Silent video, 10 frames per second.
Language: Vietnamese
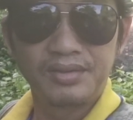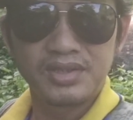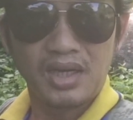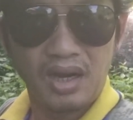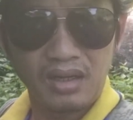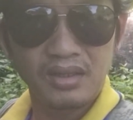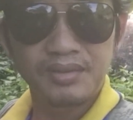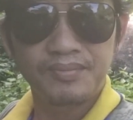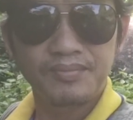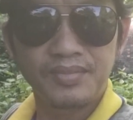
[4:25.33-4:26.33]
nó sẽ ẩn
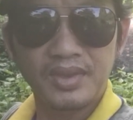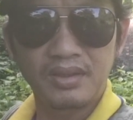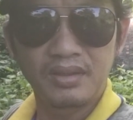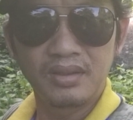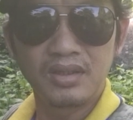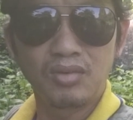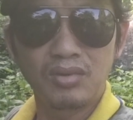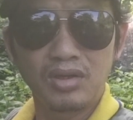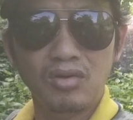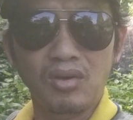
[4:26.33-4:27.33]
ví
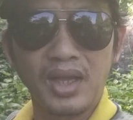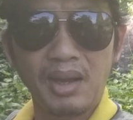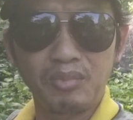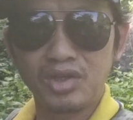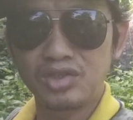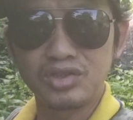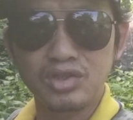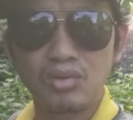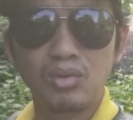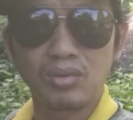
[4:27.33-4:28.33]
dụ như nó còn tham thì nó
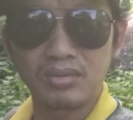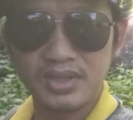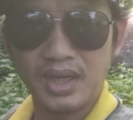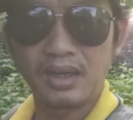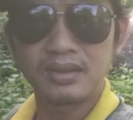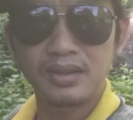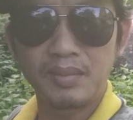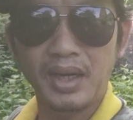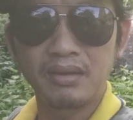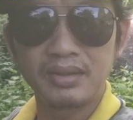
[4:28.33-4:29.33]
chưa xóa luôn đâu nó sẽ ẩn
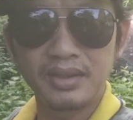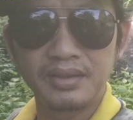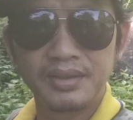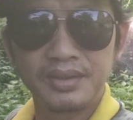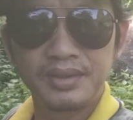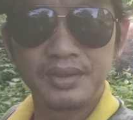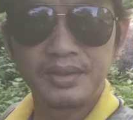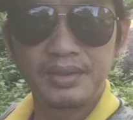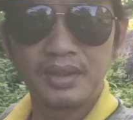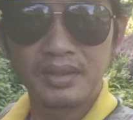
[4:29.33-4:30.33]
cái bài đó đi
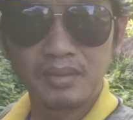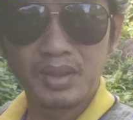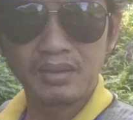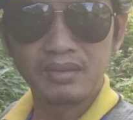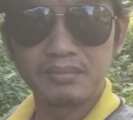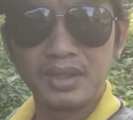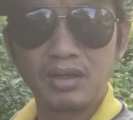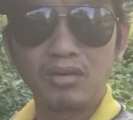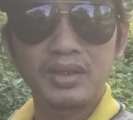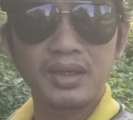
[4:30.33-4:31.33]
nhưng mà
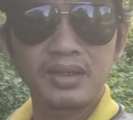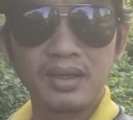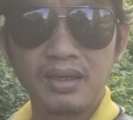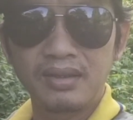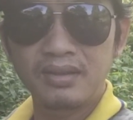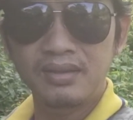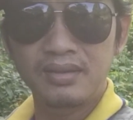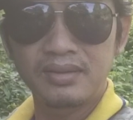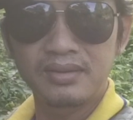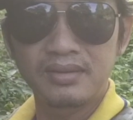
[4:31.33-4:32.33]
mình nói các cái kênh đó
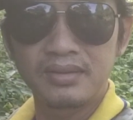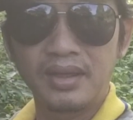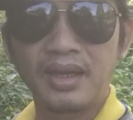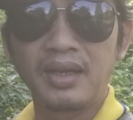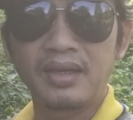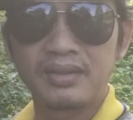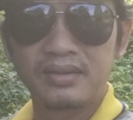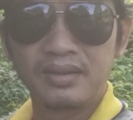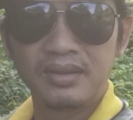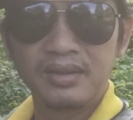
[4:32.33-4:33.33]
ờ, nghe ha
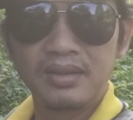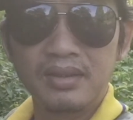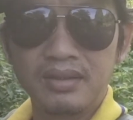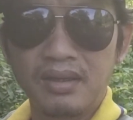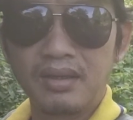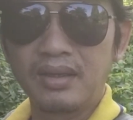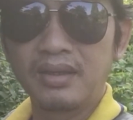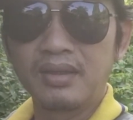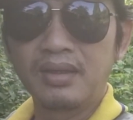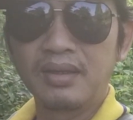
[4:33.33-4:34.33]
giờ
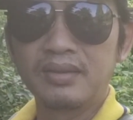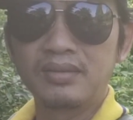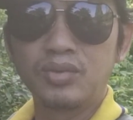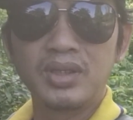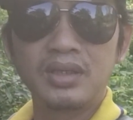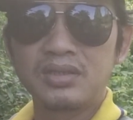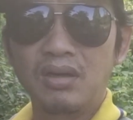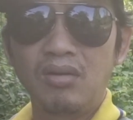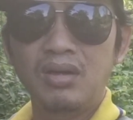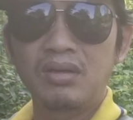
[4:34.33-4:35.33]
này ờ, quý vị
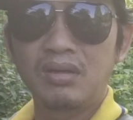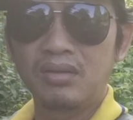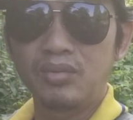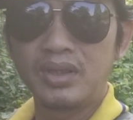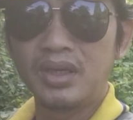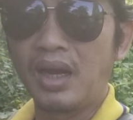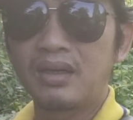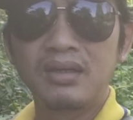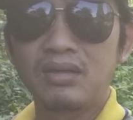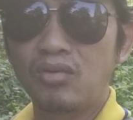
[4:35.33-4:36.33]
xóa quý vị
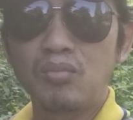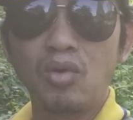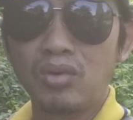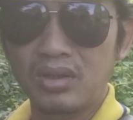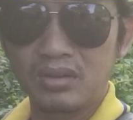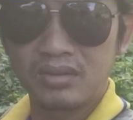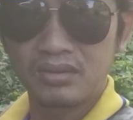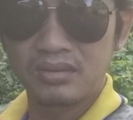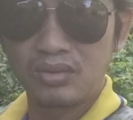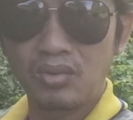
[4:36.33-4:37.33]
ẩn đi nó cũng muộn rồi
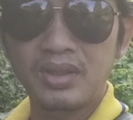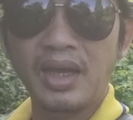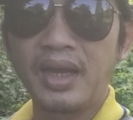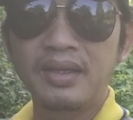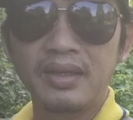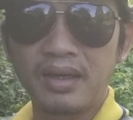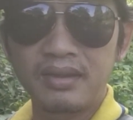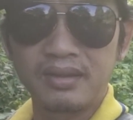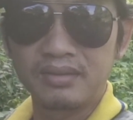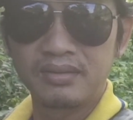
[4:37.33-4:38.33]
tôi đã tải về
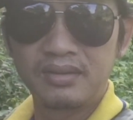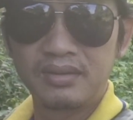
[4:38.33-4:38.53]
hết rồi